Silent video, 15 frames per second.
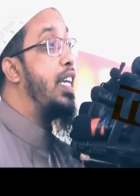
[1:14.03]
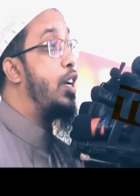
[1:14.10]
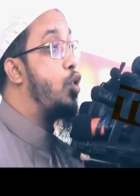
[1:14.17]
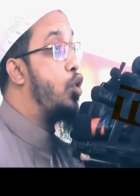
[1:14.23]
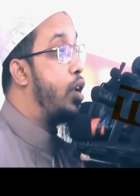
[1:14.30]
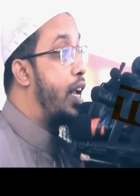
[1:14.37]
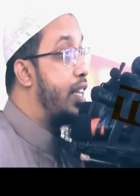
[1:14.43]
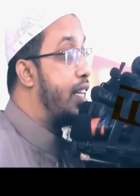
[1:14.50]
যে
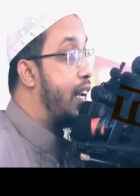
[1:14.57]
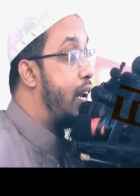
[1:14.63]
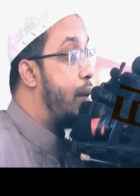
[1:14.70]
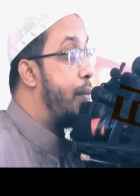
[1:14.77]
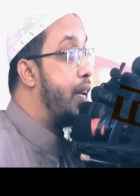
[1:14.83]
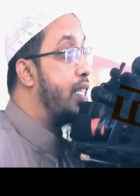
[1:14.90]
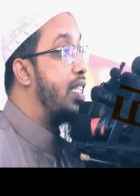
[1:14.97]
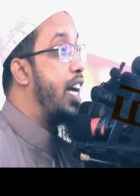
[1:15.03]
কোনো রাতের
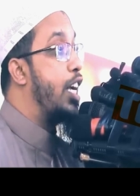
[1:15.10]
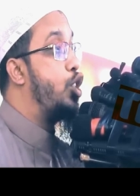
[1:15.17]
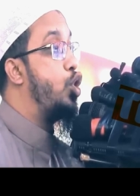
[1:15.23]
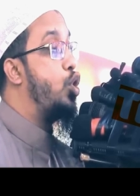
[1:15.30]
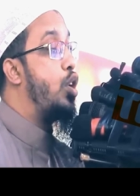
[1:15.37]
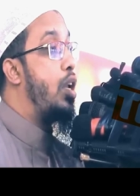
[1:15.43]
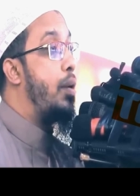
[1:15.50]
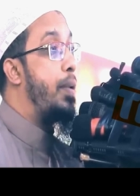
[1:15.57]
নামাজ
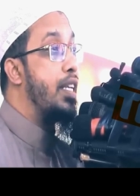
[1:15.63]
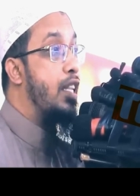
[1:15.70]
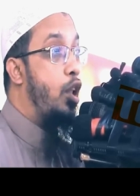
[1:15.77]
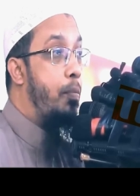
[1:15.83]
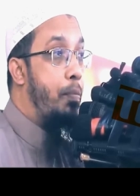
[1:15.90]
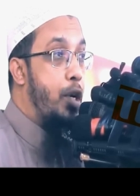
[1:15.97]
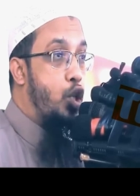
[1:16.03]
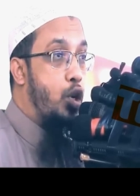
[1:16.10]
তাহাজুদের নামাজ
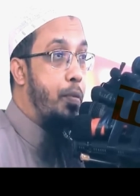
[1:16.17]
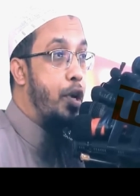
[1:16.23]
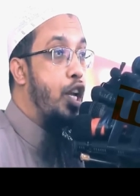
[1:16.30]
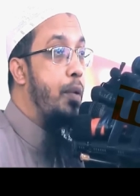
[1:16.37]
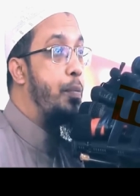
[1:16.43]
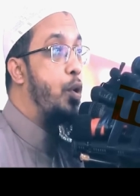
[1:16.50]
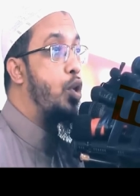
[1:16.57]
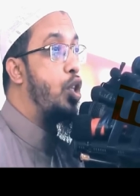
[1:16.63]
লম্বা সময়
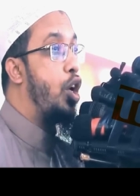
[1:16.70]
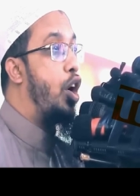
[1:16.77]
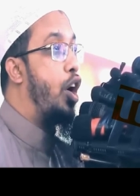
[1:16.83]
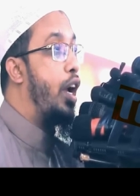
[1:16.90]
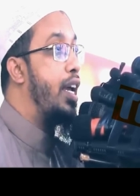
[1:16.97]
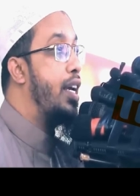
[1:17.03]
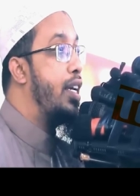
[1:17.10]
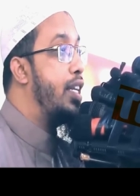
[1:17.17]
নিয়ে পড়তে
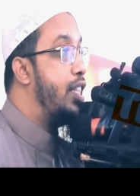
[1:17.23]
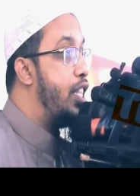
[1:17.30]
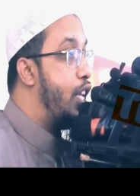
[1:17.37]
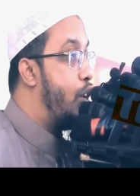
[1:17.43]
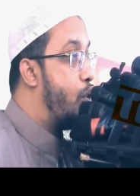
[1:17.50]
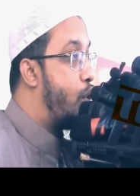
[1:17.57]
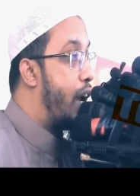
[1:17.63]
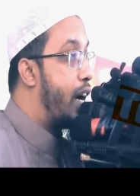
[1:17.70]
হয়
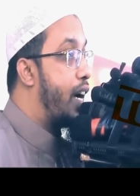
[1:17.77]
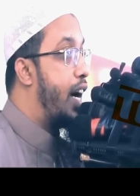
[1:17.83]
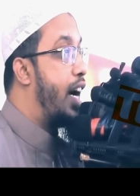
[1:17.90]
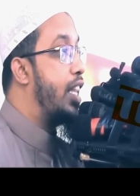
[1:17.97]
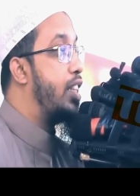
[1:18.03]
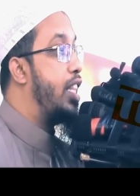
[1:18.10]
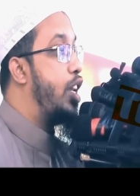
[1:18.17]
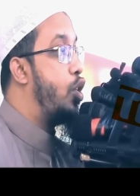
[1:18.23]
দীর্ঘ
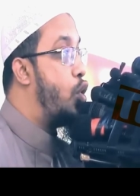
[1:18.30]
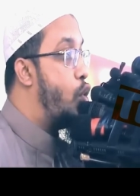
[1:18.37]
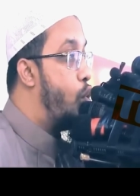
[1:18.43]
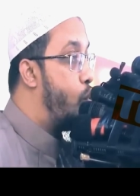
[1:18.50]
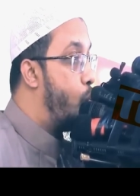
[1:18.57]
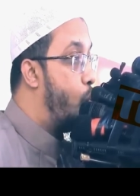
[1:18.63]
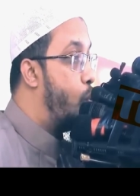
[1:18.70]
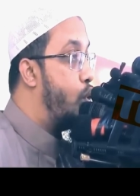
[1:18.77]
রাকাত দীর্ঘ
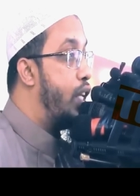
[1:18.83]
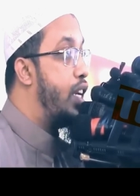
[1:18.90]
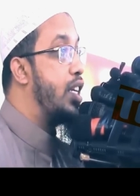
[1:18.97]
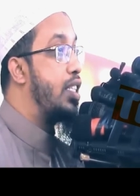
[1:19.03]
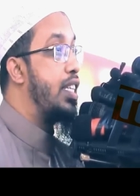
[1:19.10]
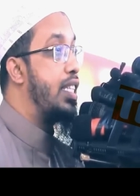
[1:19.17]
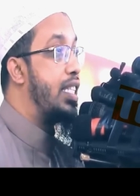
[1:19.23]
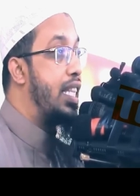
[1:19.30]
রুকু
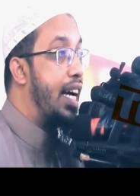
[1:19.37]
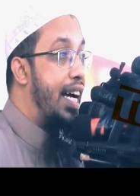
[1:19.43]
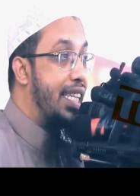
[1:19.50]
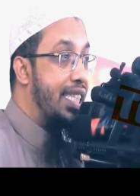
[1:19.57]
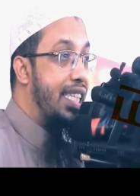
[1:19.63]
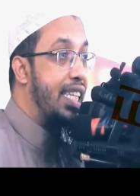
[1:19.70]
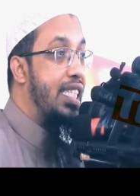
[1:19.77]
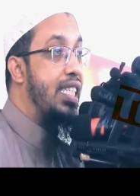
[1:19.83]
দীর্ঘ সিজদা
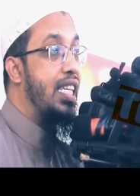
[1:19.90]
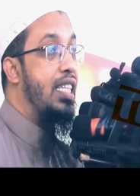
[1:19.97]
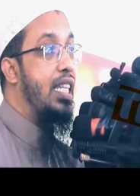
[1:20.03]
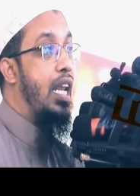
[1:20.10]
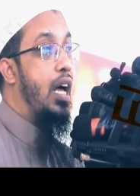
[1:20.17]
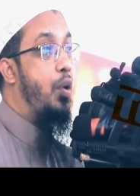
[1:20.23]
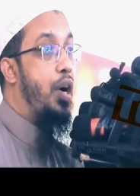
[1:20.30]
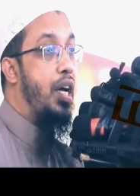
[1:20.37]
আস্তে আস্তে
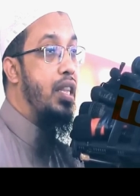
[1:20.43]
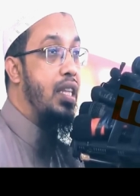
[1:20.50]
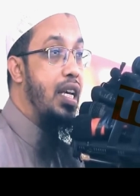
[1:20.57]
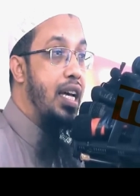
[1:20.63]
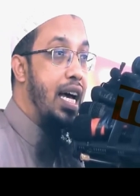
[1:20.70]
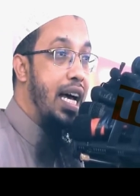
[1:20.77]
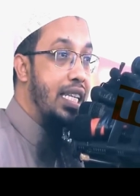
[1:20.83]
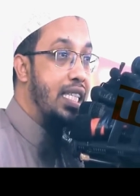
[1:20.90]
তেলাওয়াত
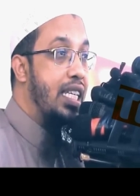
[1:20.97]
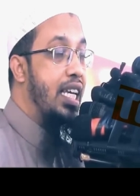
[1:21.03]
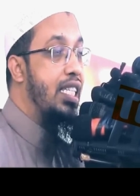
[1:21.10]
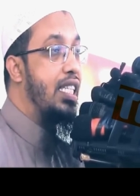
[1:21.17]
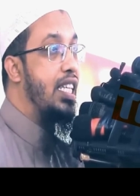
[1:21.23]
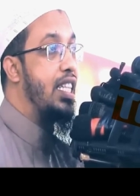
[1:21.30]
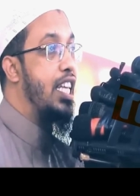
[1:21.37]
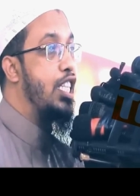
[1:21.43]
আস্তে
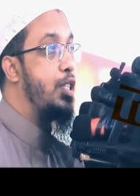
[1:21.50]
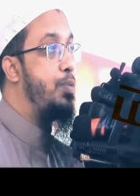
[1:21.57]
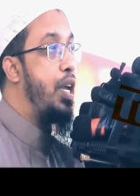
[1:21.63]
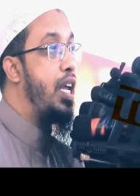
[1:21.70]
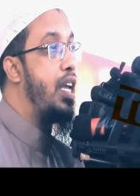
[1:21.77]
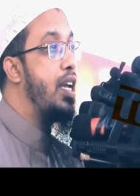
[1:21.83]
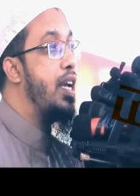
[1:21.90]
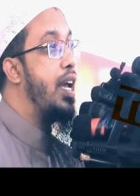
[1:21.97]
আস্তে
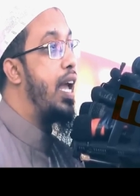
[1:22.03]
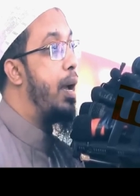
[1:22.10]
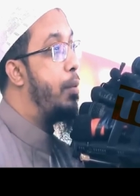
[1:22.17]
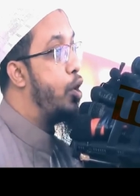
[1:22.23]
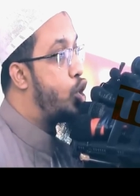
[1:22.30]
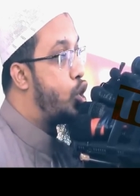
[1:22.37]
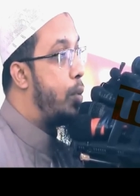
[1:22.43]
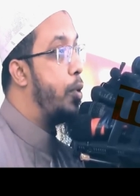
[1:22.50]
তাজবি
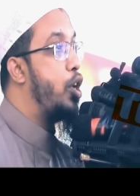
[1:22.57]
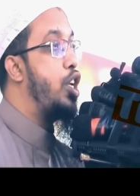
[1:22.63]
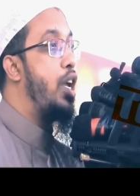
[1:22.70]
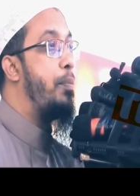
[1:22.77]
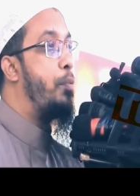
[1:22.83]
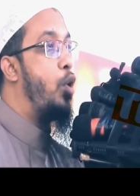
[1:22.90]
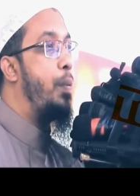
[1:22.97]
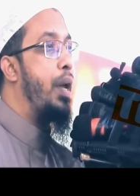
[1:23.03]
এবং সময়
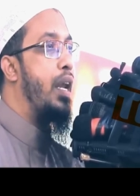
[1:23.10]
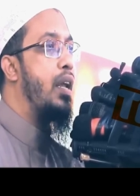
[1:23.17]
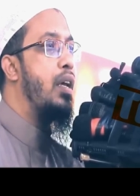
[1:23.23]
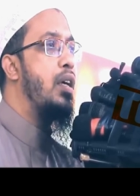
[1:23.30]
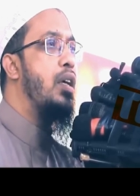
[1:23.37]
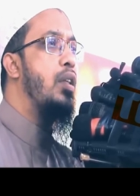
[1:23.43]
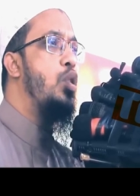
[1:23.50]
নিয়ে পড়বেন